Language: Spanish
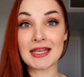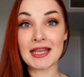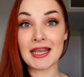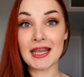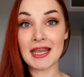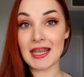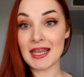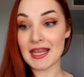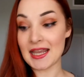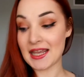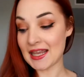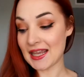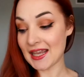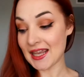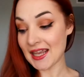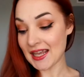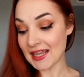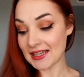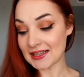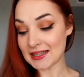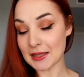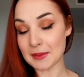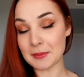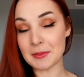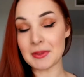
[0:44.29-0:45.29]
que
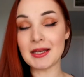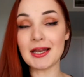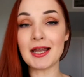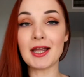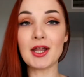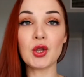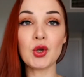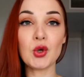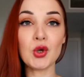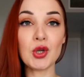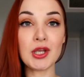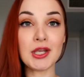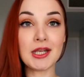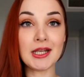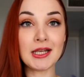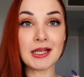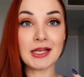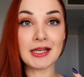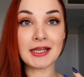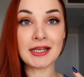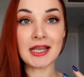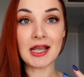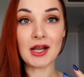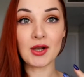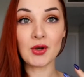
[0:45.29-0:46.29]
he terminado
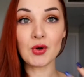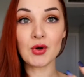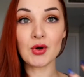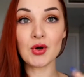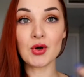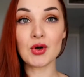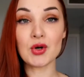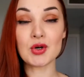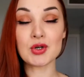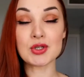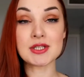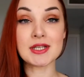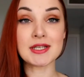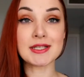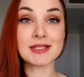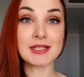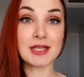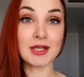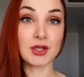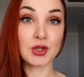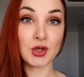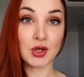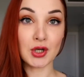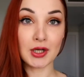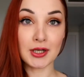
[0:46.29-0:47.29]
y ya luego os
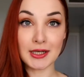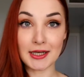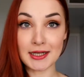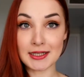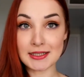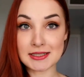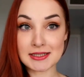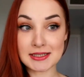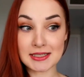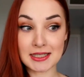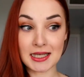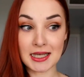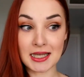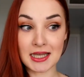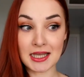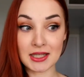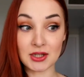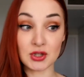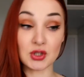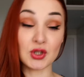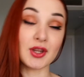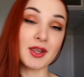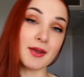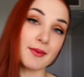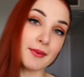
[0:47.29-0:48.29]
enseño las que
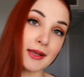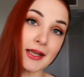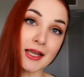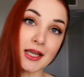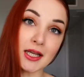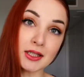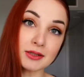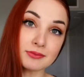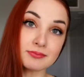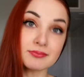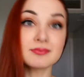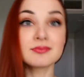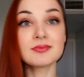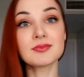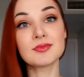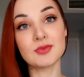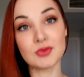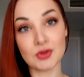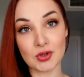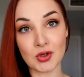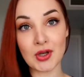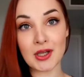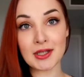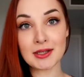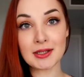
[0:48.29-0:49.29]
todavía
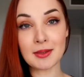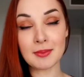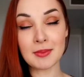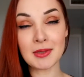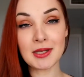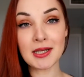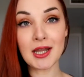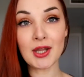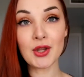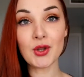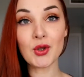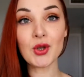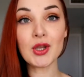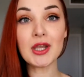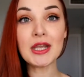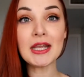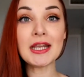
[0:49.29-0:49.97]
no he terminado,